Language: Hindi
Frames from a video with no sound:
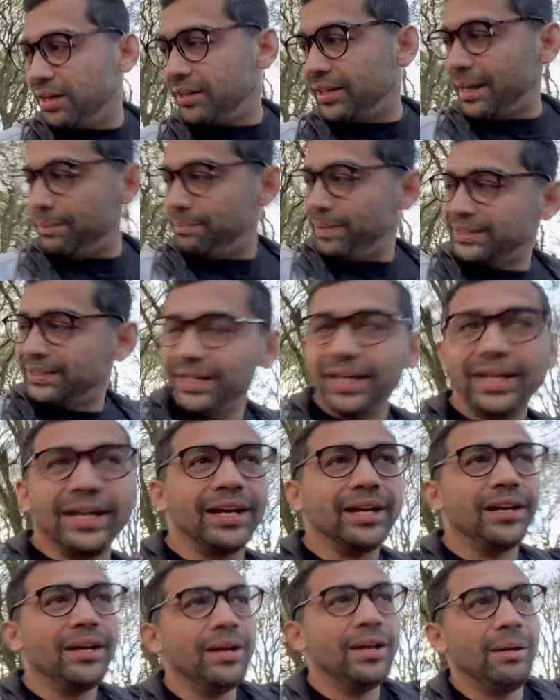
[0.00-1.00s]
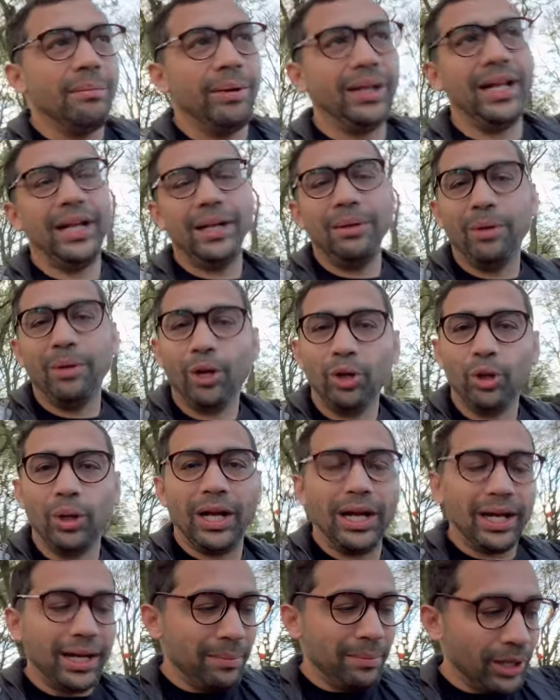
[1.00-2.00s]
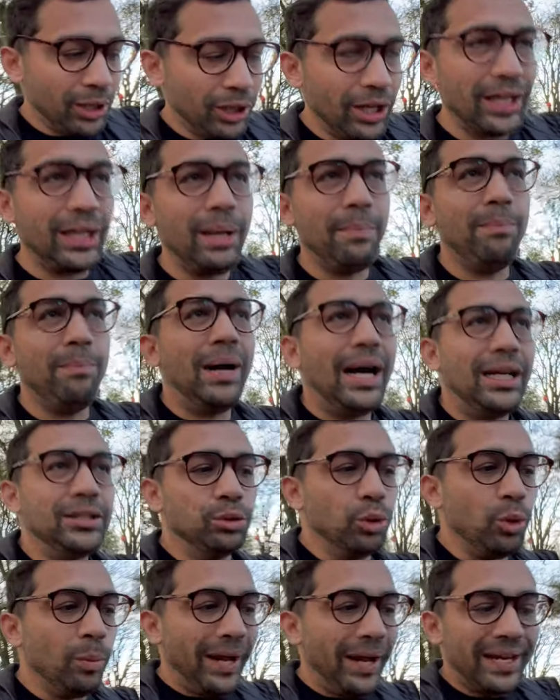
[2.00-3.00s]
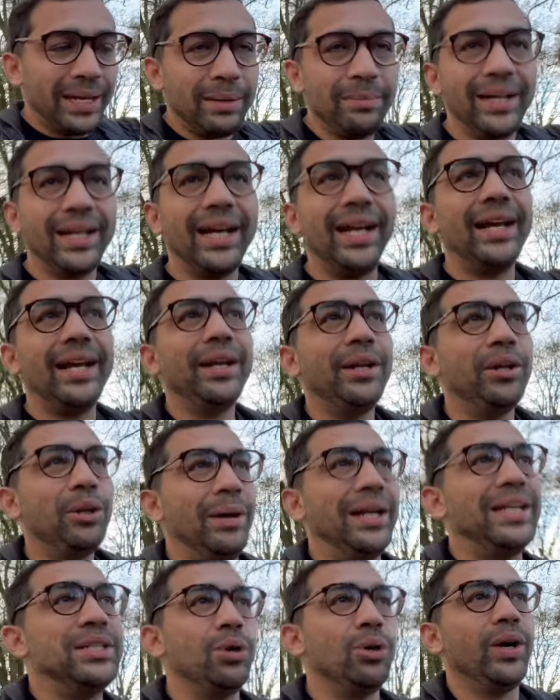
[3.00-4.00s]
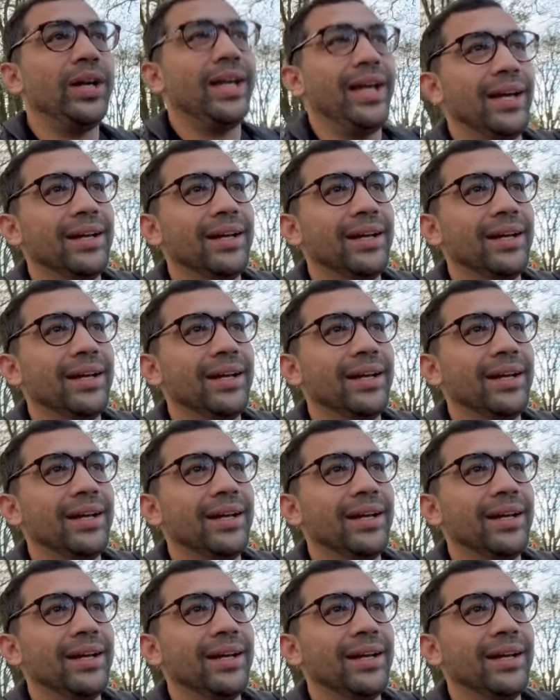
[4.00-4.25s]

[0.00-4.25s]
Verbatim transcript: टाइम हाँ। पास है ये हम्म। पता नहीं मेरे को तो लगा मेरे को लगा था आज धूप आएगी बढ़िया लेकिन ये तो बारिश हो गई है